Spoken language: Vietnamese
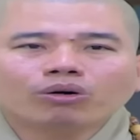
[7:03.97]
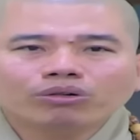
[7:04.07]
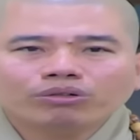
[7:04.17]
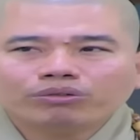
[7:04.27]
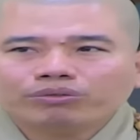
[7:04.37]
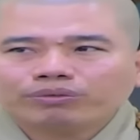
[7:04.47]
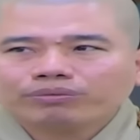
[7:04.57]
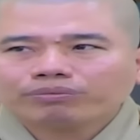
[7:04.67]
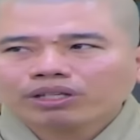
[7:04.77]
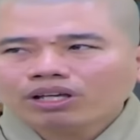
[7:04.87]
thú
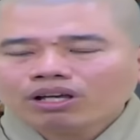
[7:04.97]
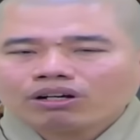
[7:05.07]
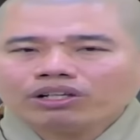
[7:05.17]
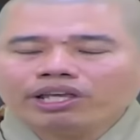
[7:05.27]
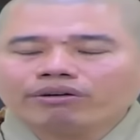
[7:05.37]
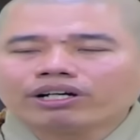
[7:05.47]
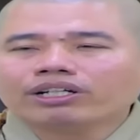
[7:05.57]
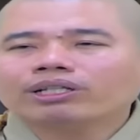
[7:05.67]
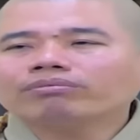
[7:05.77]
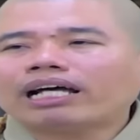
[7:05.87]
Có nhiều
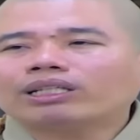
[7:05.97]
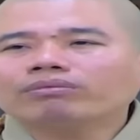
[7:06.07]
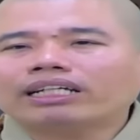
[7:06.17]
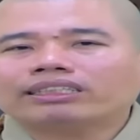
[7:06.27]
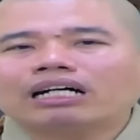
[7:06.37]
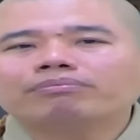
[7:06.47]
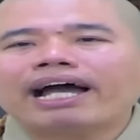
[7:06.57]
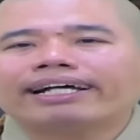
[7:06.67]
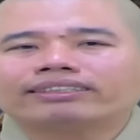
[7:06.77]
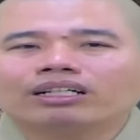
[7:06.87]
người chúng ta chúng ta sợ
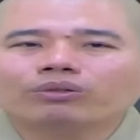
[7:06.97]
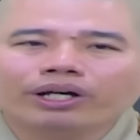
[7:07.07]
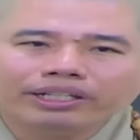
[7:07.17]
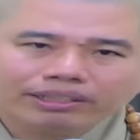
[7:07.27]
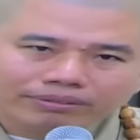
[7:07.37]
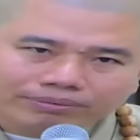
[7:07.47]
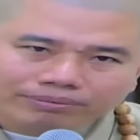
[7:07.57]
ma sợ quỷ